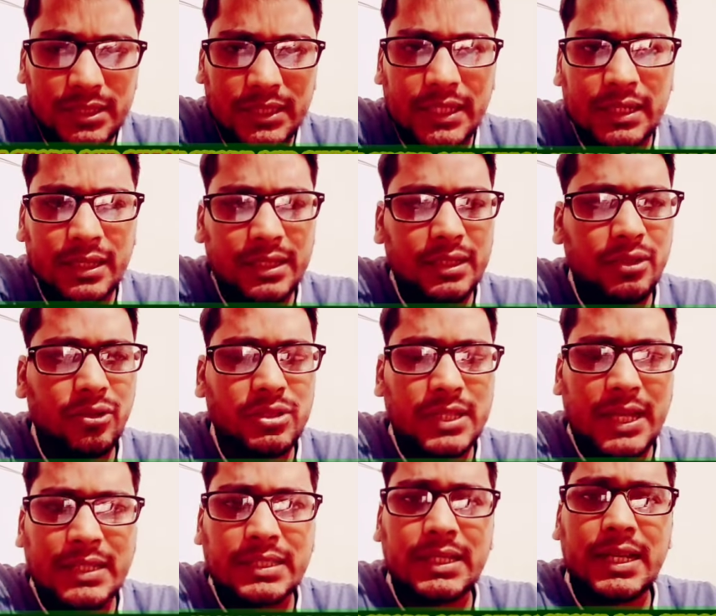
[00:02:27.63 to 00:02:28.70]
ठीक है अगर ये लोग
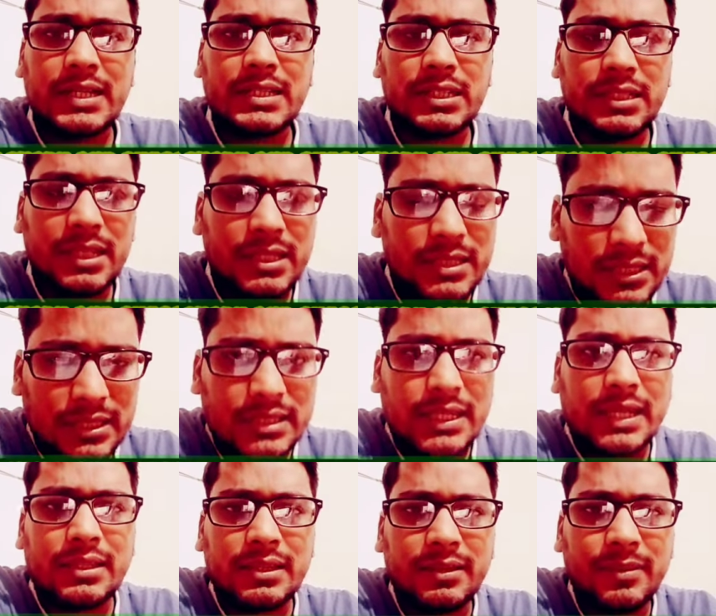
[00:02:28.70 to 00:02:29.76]
सात से आठ सीटें जीत
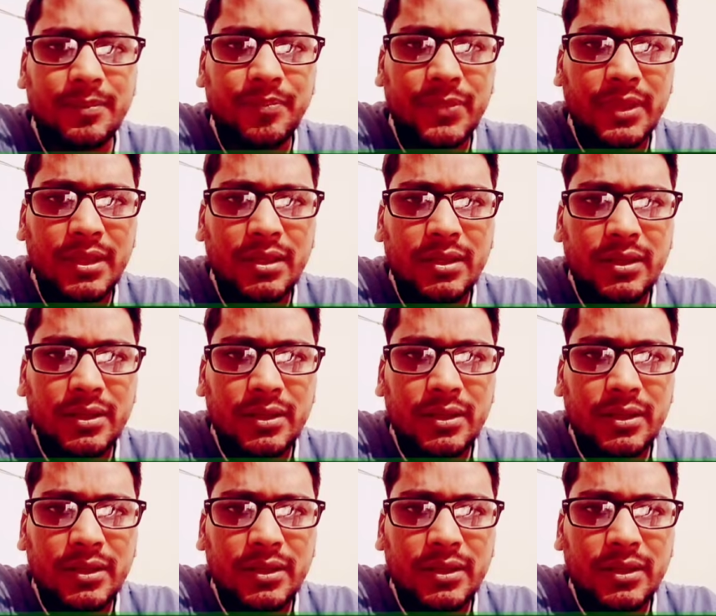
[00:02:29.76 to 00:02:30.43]
जाते हैं